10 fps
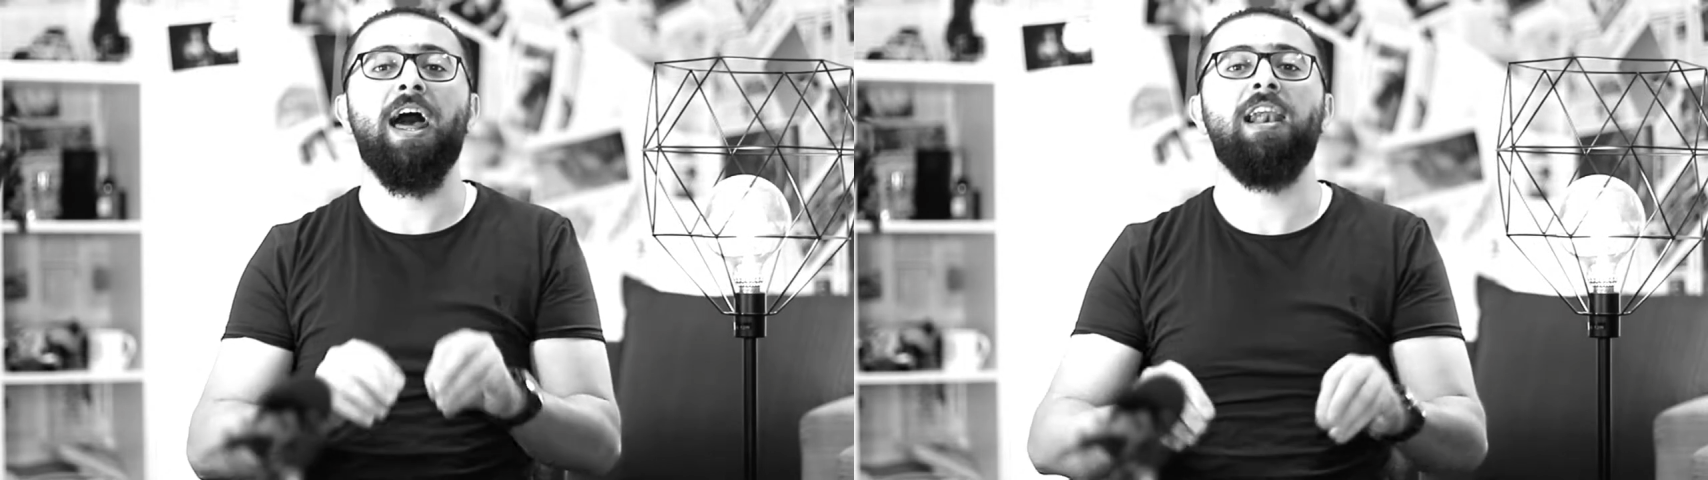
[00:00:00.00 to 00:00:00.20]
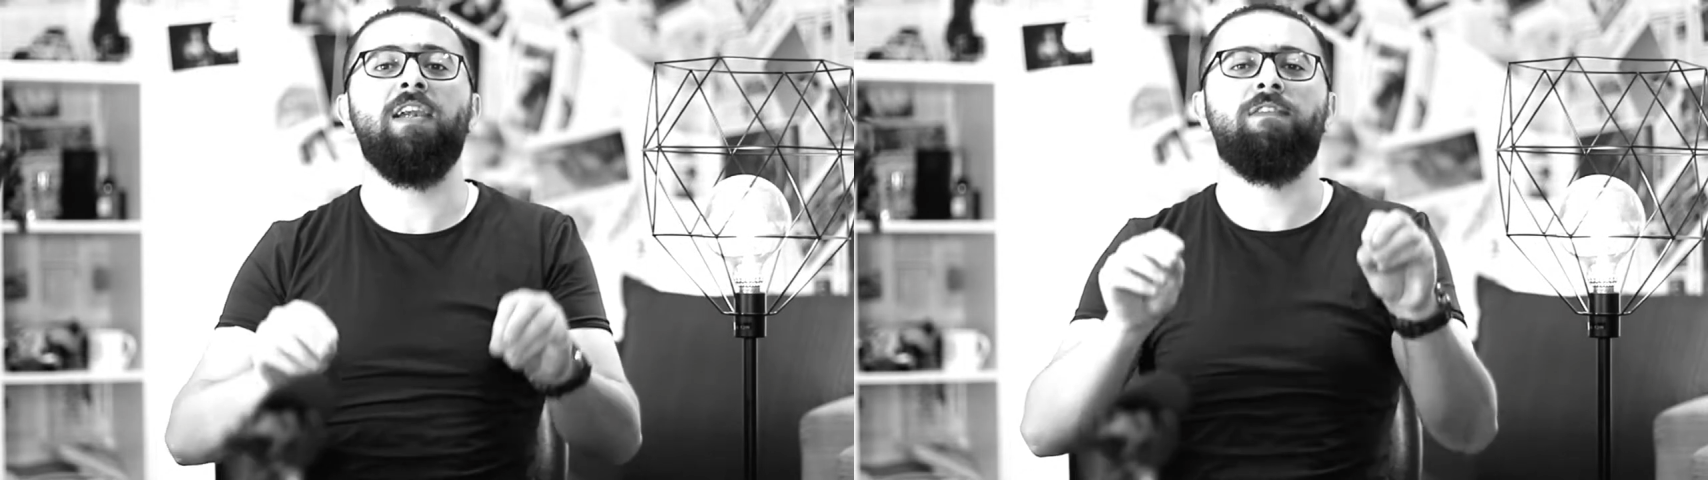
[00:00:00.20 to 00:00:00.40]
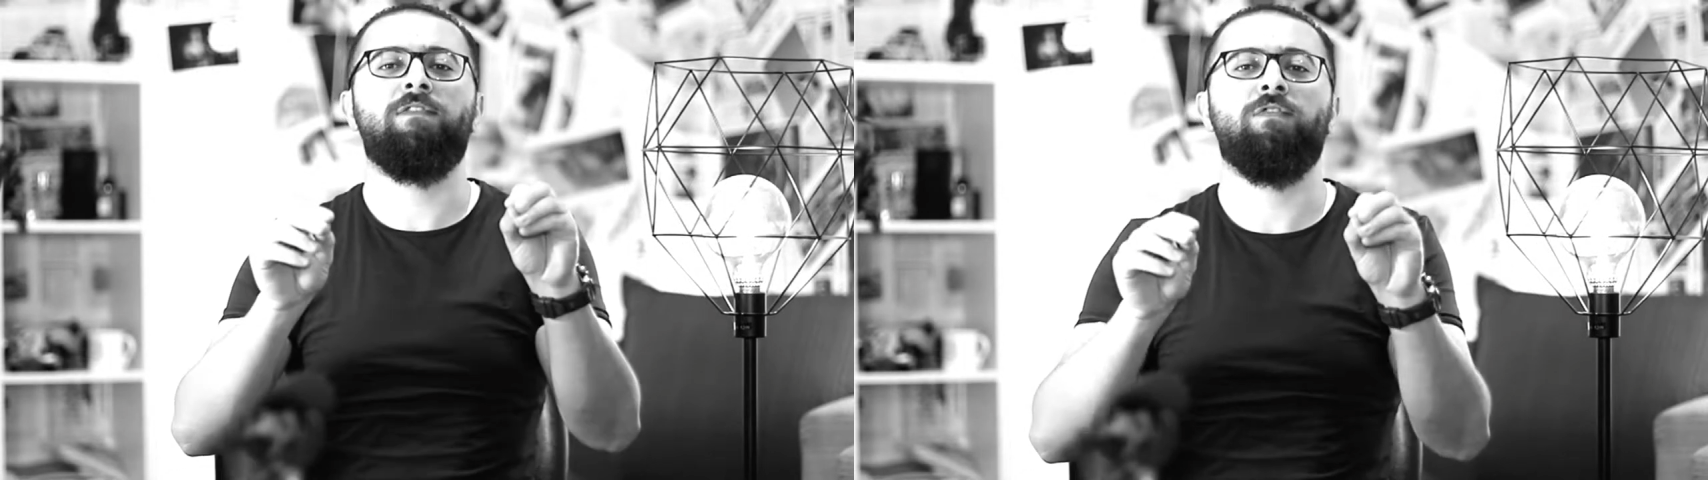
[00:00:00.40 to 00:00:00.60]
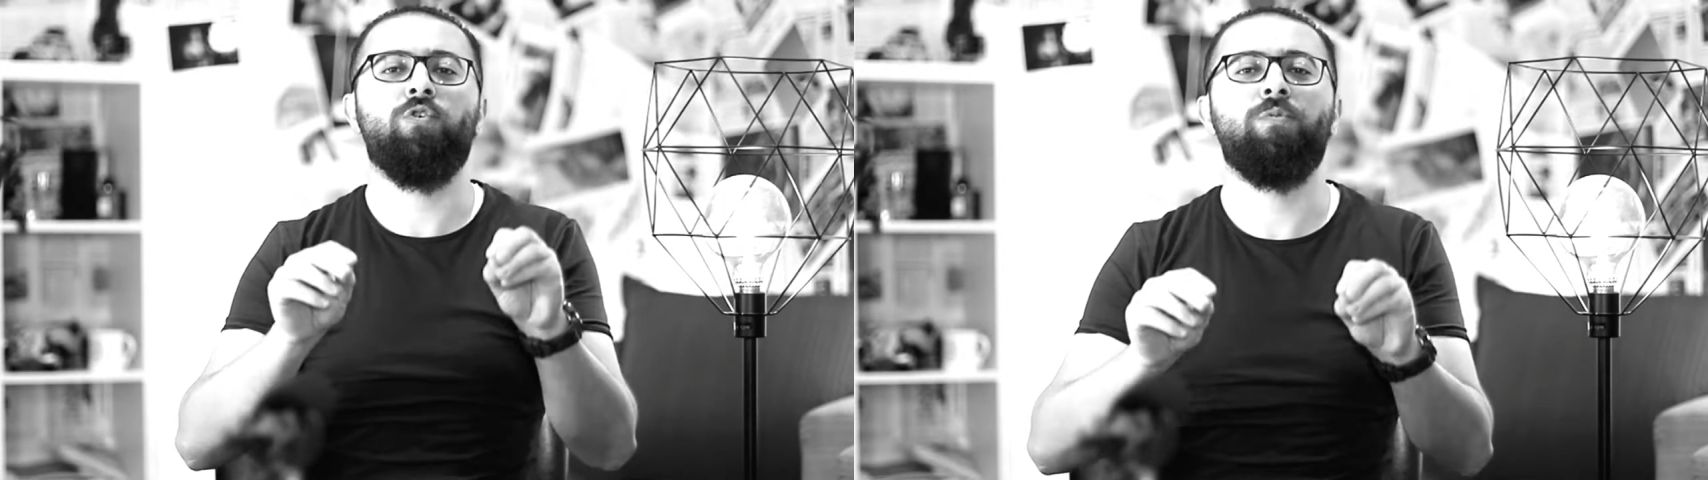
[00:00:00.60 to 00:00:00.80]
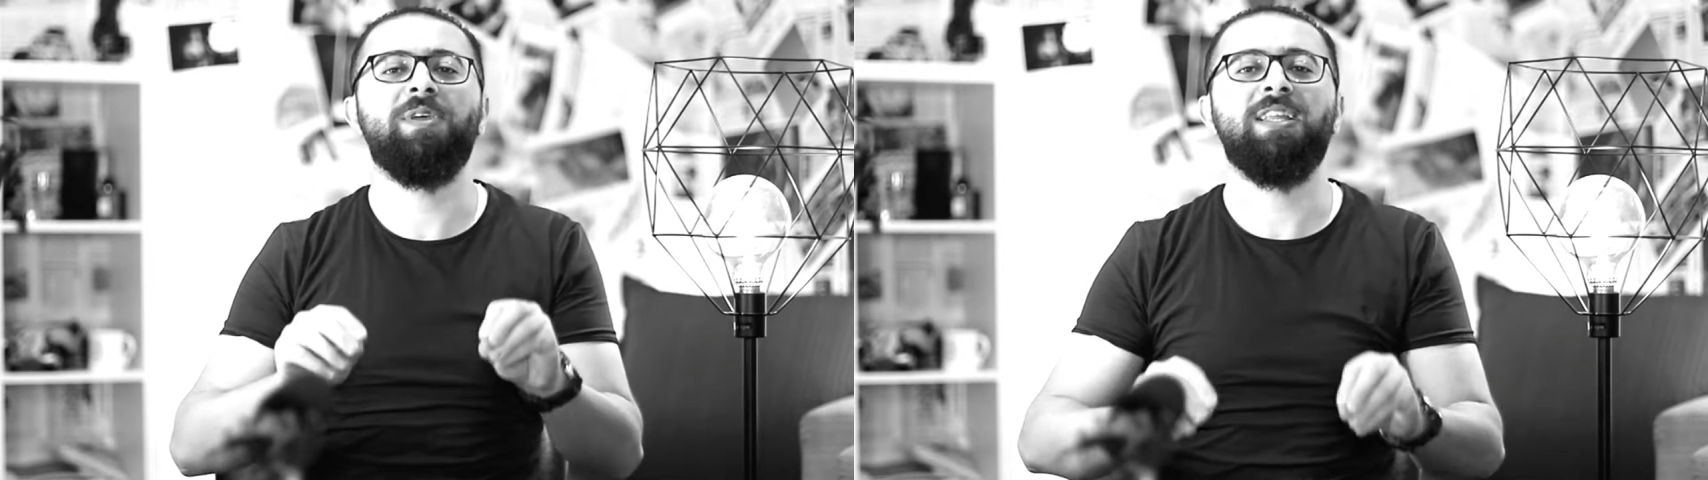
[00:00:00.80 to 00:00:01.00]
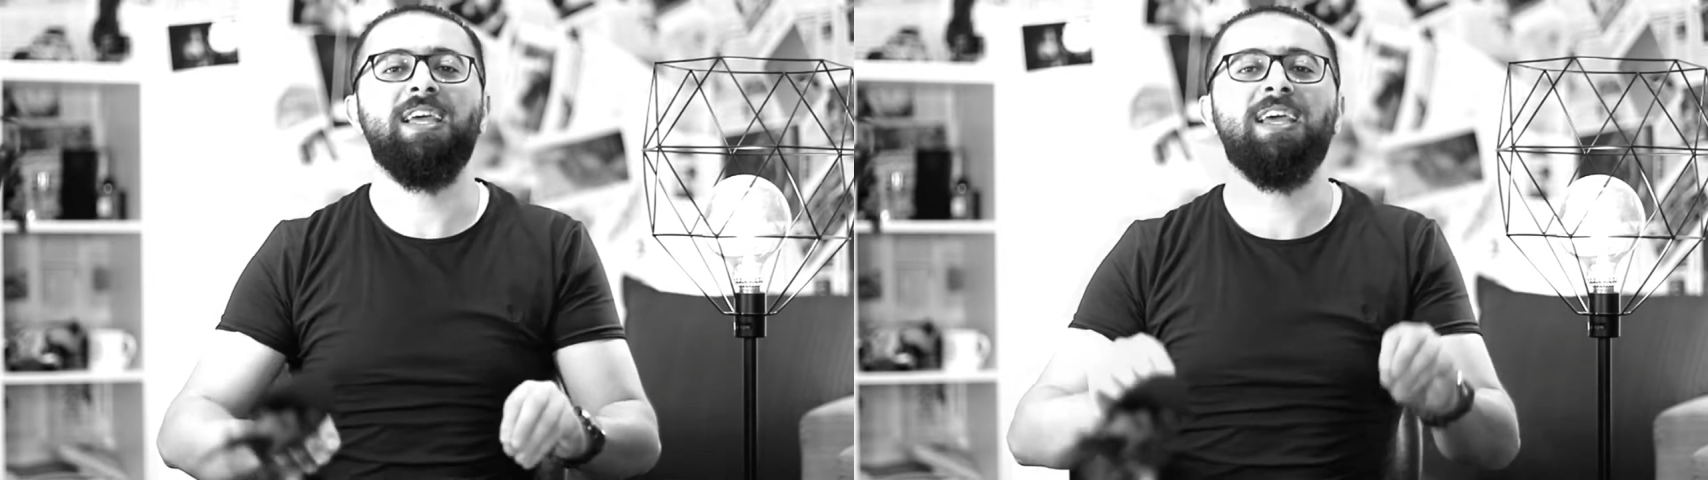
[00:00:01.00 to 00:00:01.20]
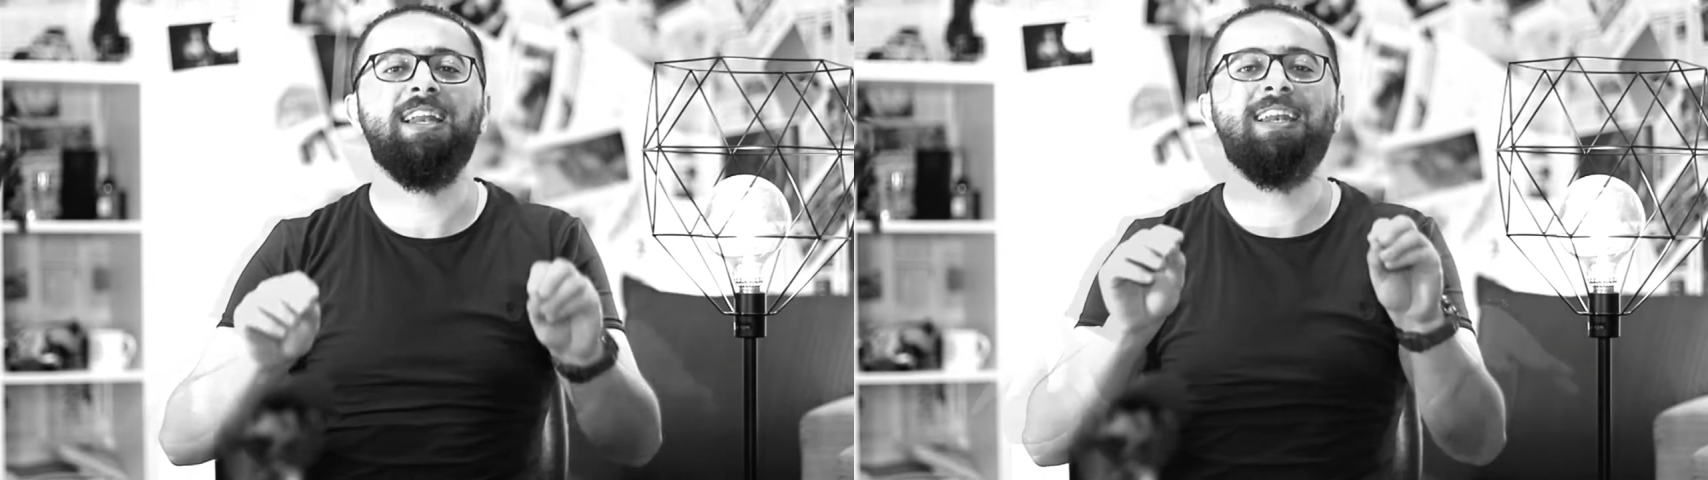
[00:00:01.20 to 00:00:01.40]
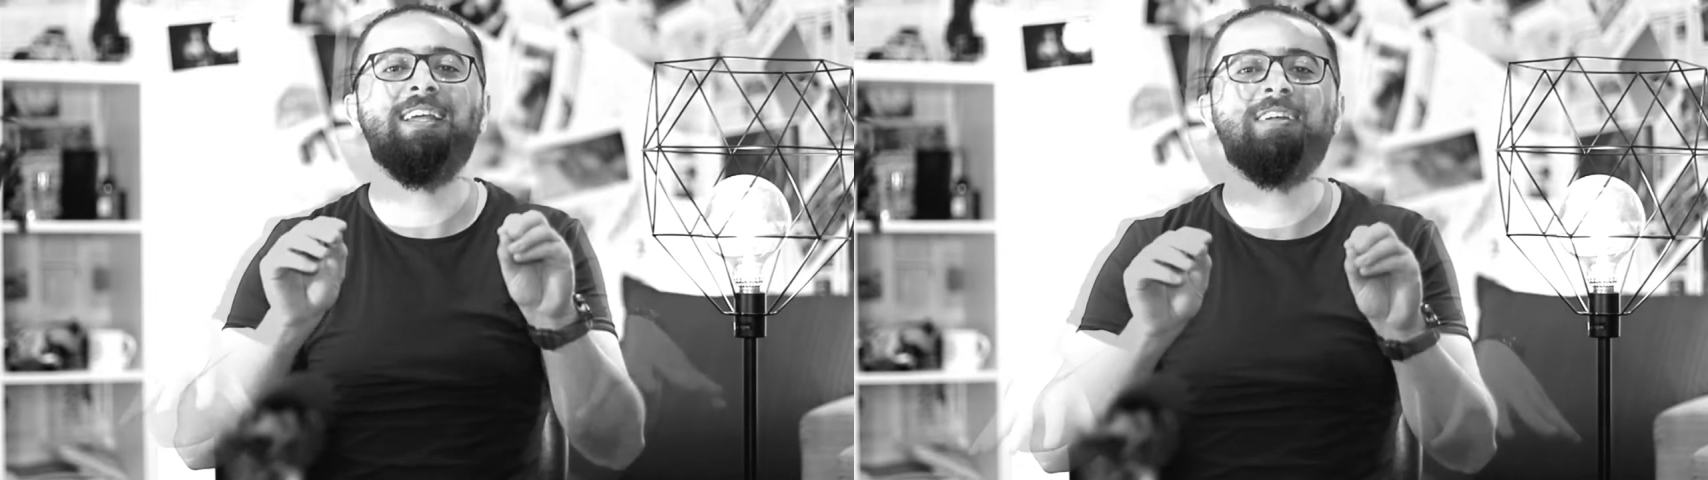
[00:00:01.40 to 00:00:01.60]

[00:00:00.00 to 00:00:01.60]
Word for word: 1200